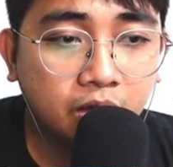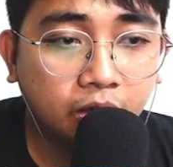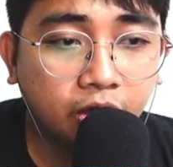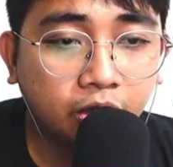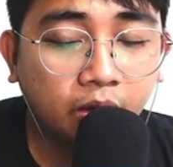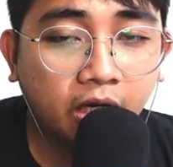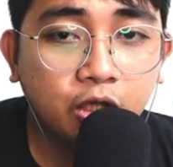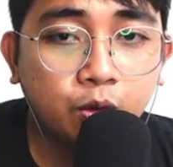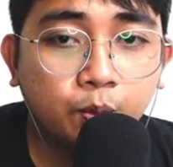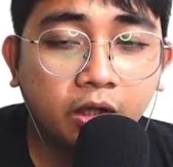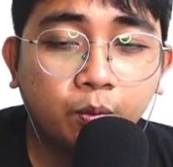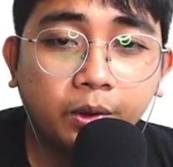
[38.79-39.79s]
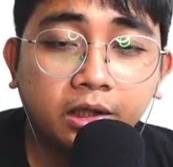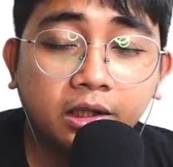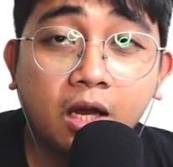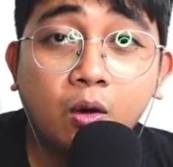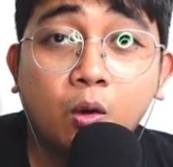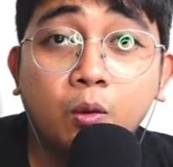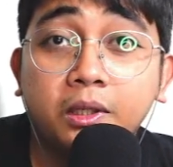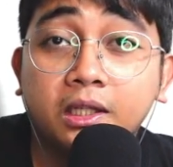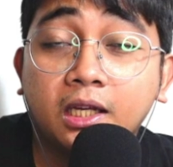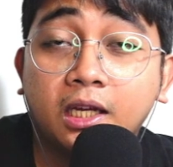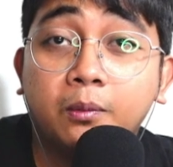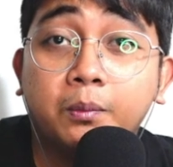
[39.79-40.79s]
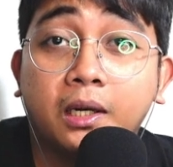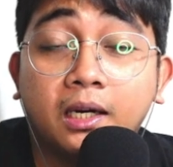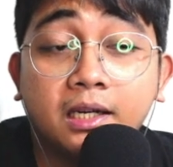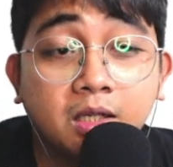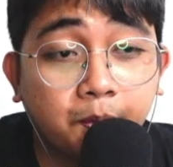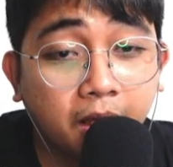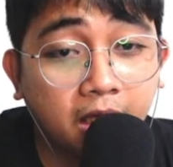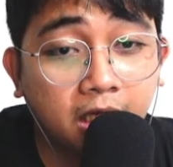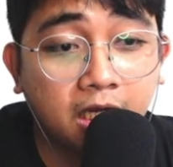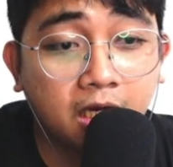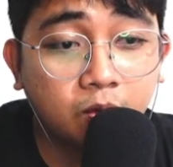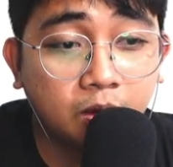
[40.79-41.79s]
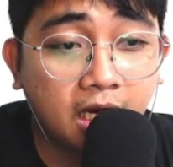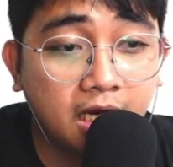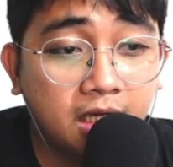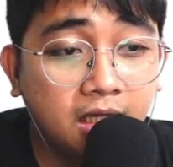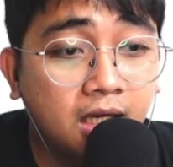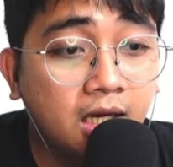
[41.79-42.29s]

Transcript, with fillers: So dito guys, pwedeng pwede tayong kumita ng pera sa paglalaro lang